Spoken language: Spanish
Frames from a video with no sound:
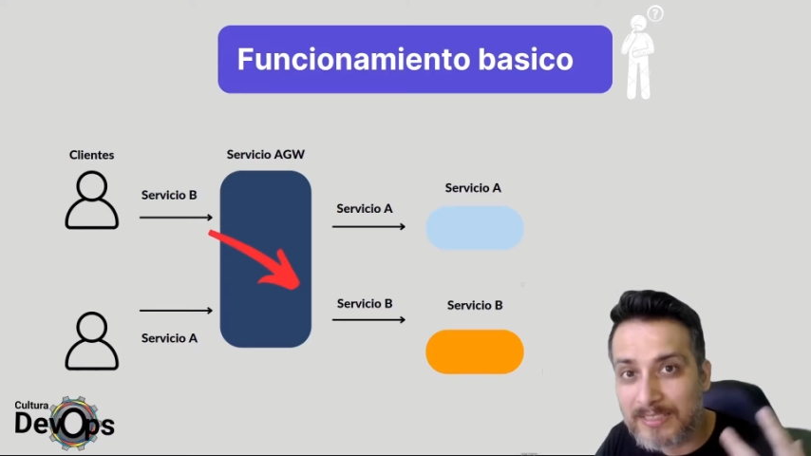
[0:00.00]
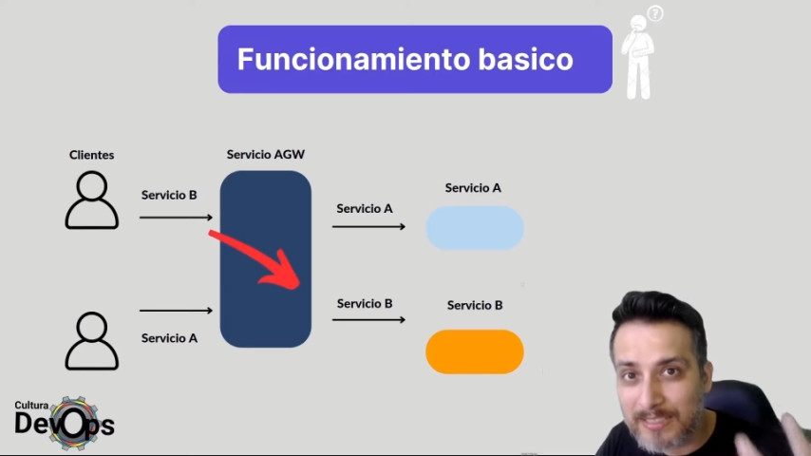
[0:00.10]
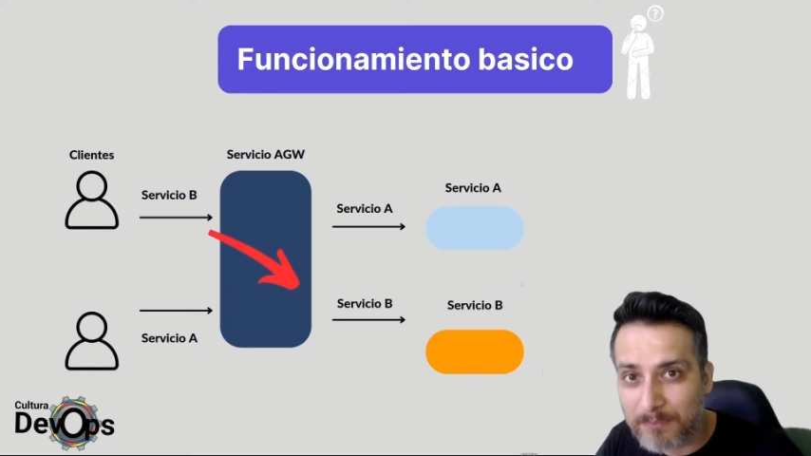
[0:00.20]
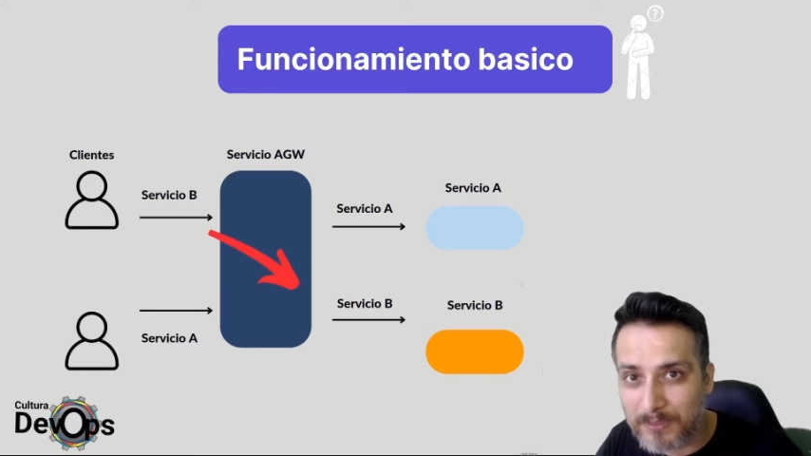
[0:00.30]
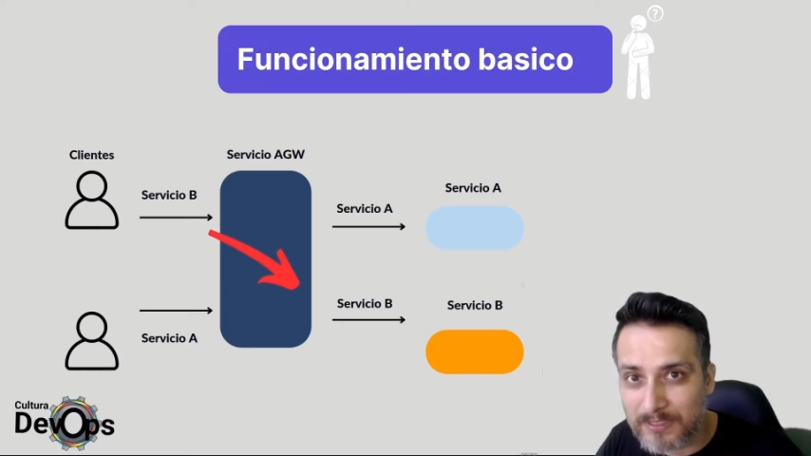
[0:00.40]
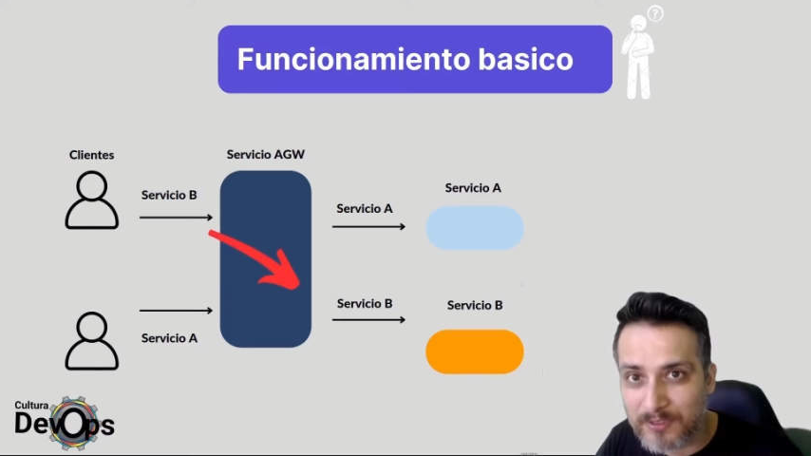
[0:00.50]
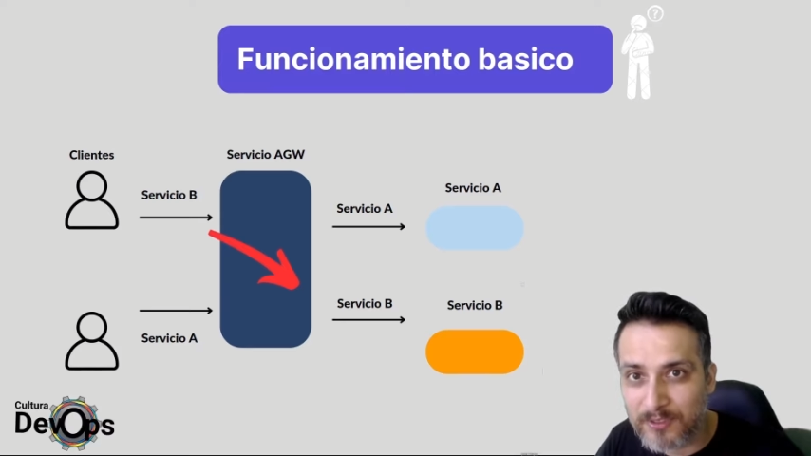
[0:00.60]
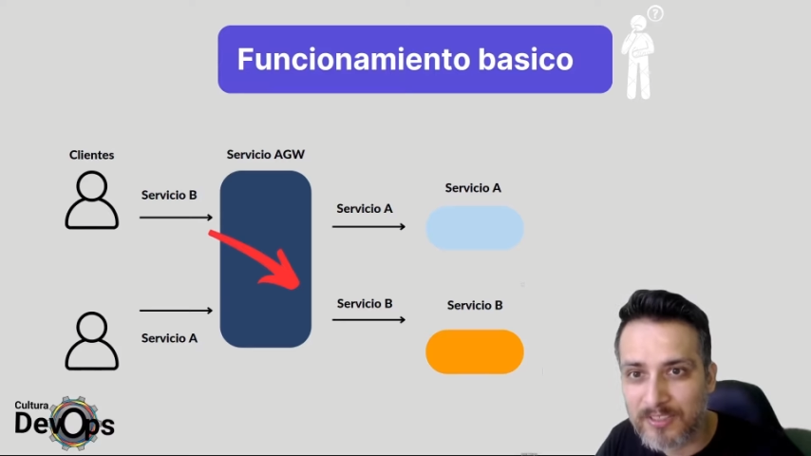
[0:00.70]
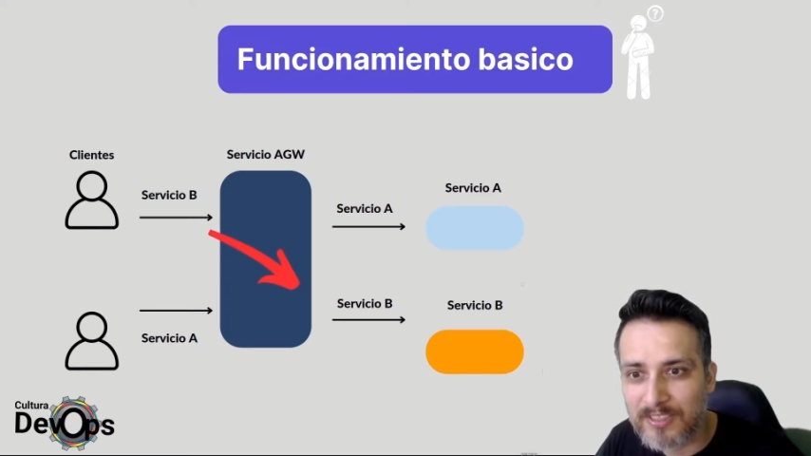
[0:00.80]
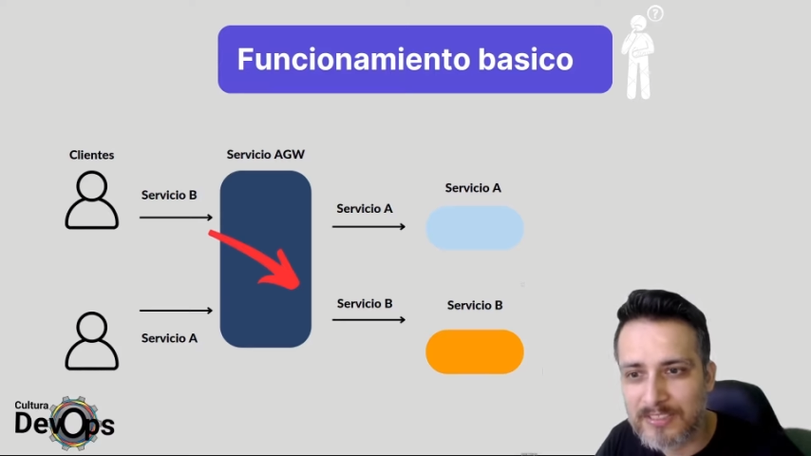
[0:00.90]
hacer
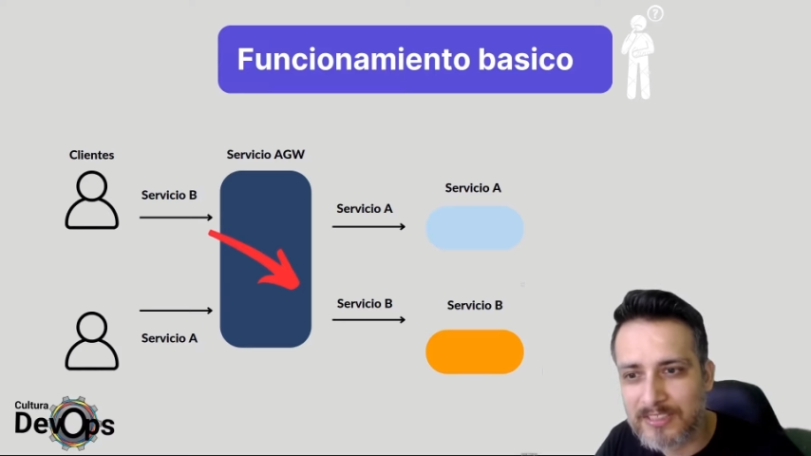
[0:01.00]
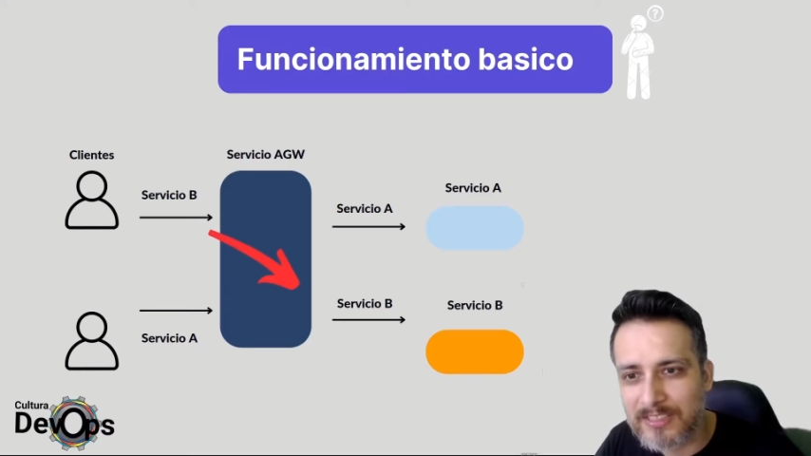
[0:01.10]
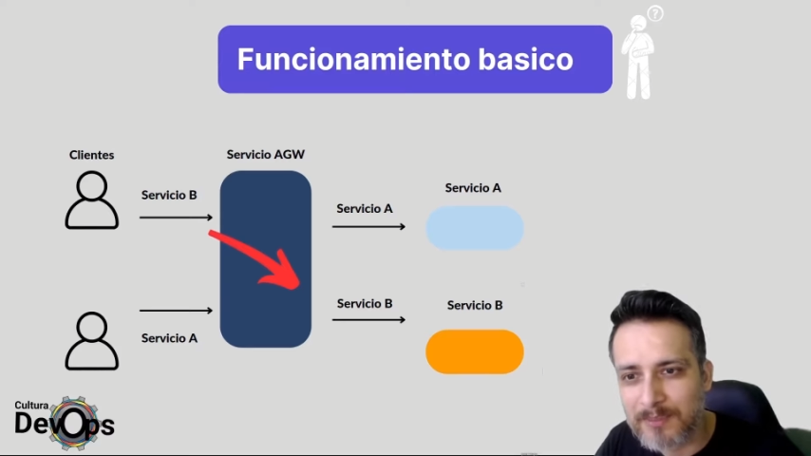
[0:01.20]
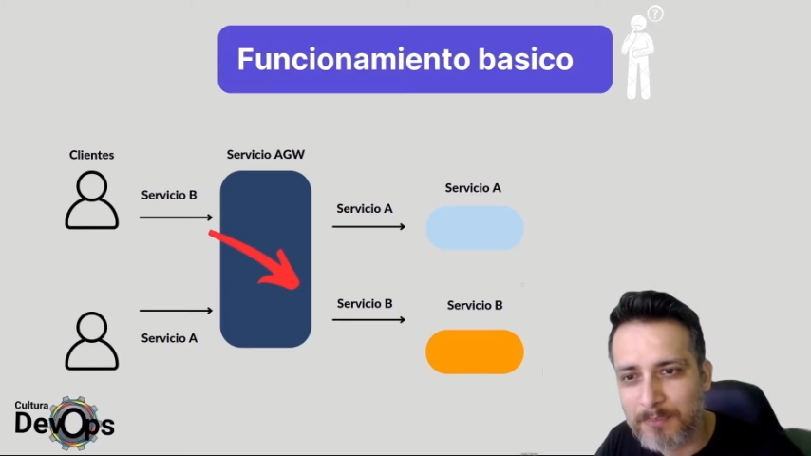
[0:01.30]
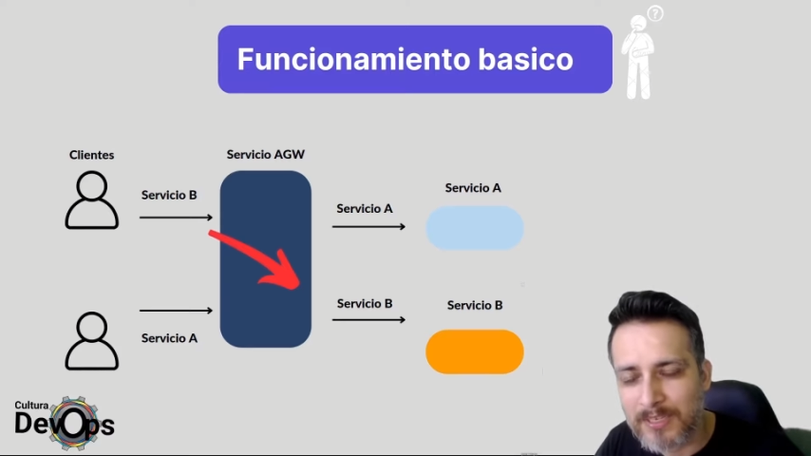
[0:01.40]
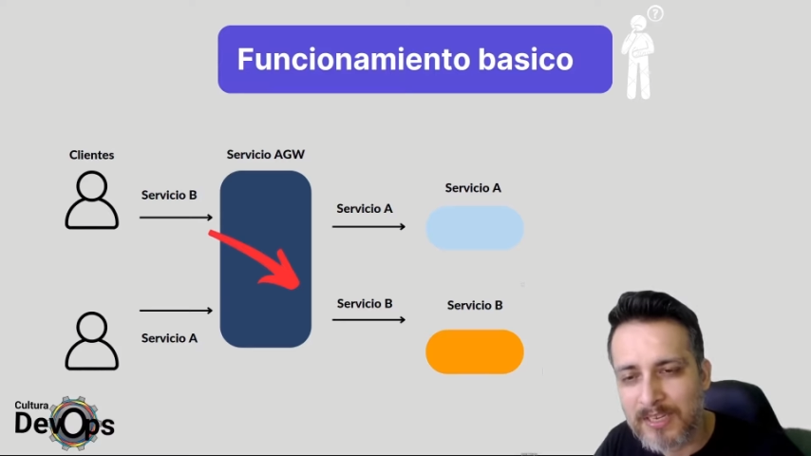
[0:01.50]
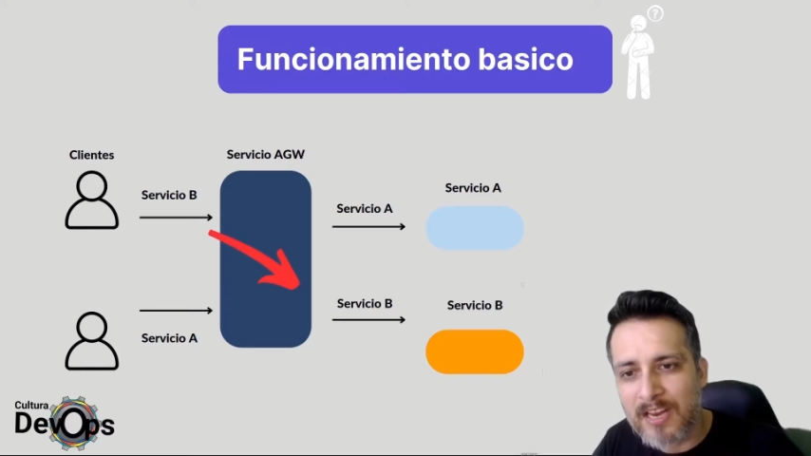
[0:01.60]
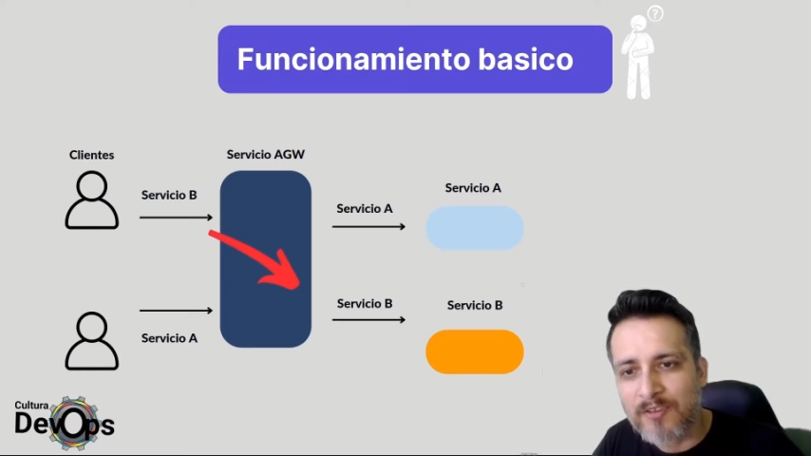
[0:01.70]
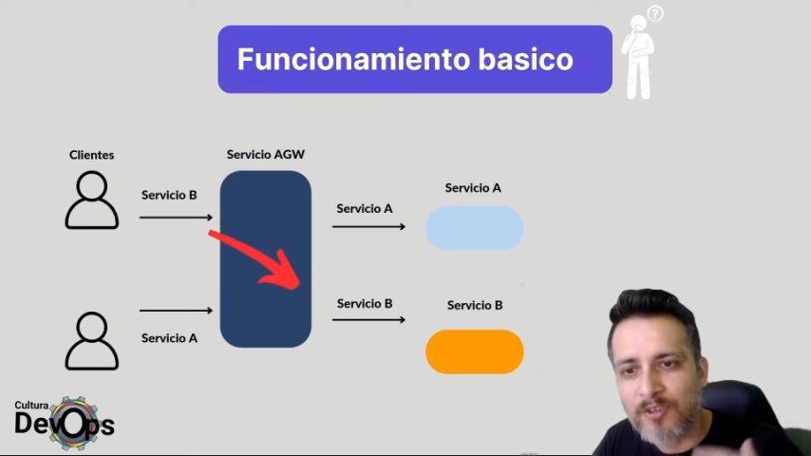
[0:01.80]
peticiones de HTTP,